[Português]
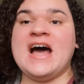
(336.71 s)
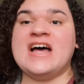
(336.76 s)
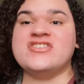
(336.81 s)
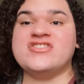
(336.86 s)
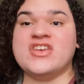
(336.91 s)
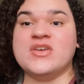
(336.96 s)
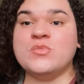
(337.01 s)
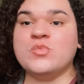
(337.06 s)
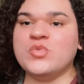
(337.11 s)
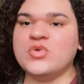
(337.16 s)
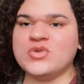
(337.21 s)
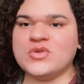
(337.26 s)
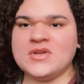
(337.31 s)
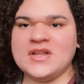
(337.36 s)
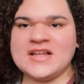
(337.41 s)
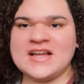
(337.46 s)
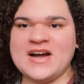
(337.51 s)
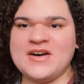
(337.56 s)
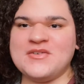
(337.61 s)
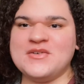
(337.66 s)
Achei muito
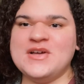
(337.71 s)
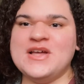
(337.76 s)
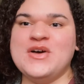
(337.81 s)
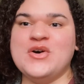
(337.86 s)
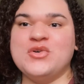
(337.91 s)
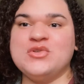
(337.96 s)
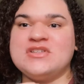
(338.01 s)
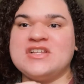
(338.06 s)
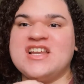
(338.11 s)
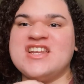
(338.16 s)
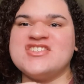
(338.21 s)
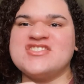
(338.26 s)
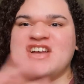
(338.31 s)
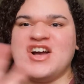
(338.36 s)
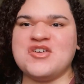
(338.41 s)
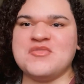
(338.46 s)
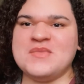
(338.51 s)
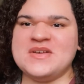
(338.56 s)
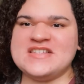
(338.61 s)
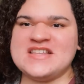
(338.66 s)
legal o trailer
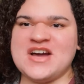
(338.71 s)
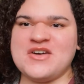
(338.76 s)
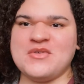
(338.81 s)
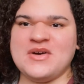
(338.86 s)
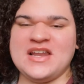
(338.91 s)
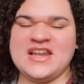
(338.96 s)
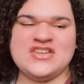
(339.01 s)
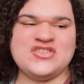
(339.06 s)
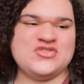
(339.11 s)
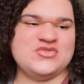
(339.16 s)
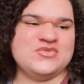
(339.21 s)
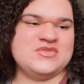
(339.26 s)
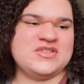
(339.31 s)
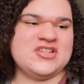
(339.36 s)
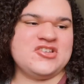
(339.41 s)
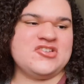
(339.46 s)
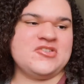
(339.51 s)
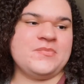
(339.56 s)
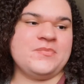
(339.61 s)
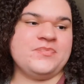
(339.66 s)
já começar com elas
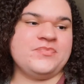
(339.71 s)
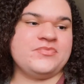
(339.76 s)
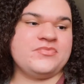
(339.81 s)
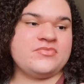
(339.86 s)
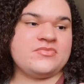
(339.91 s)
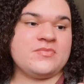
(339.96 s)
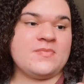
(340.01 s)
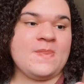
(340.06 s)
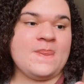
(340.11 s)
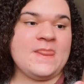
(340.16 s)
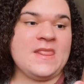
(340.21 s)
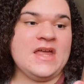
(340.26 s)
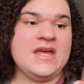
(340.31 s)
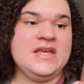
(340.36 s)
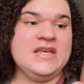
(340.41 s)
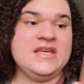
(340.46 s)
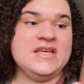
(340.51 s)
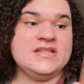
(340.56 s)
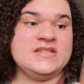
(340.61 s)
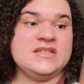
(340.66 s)
juntas.
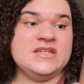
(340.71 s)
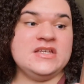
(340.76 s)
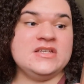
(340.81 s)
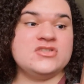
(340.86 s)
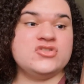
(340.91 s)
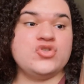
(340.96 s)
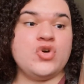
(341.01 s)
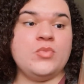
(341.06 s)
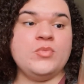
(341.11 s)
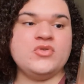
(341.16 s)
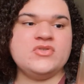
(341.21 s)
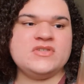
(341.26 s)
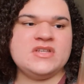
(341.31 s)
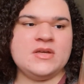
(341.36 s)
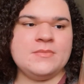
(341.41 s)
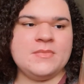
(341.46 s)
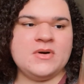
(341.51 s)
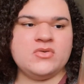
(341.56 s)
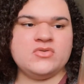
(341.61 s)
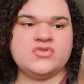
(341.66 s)
E assim, sobre os
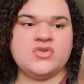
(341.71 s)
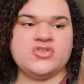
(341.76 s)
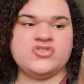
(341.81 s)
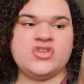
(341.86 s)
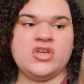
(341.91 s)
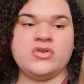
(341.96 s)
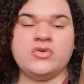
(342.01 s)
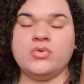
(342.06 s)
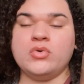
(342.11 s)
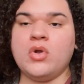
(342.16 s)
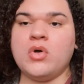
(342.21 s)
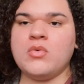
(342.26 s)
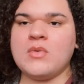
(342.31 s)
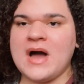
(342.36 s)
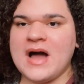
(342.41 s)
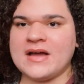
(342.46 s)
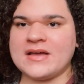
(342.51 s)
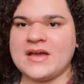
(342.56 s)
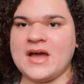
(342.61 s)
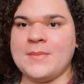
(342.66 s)
irmãos, eu achei que o
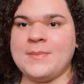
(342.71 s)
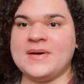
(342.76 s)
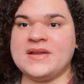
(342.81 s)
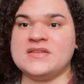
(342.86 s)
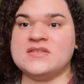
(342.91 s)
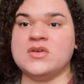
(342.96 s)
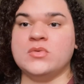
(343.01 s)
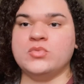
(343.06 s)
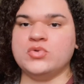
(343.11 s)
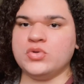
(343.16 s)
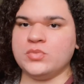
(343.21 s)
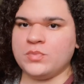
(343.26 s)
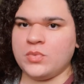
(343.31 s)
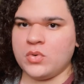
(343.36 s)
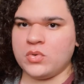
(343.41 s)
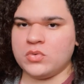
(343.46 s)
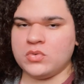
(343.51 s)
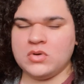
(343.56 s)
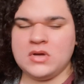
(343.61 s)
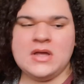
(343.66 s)
Lowak apareceu muito
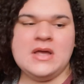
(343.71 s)
pouco.